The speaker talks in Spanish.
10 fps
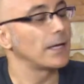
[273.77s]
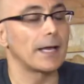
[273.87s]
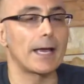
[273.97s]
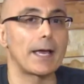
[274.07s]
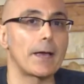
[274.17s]

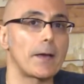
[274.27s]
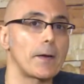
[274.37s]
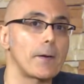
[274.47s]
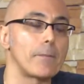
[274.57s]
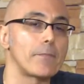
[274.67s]

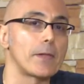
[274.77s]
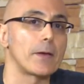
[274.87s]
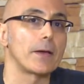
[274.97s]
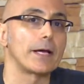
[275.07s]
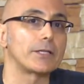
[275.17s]
Eh,
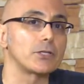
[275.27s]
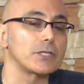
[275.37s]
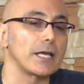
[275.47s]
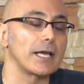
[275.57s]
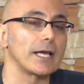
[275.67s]

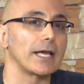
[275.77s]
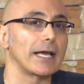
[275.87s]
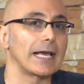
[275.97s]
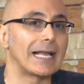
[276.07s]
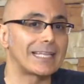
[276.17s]
entonces,
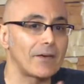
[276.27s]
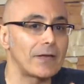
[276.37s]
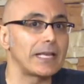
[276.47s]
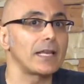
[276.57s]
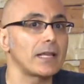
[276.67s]
el
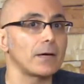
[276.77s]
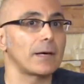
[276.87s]
devenir de la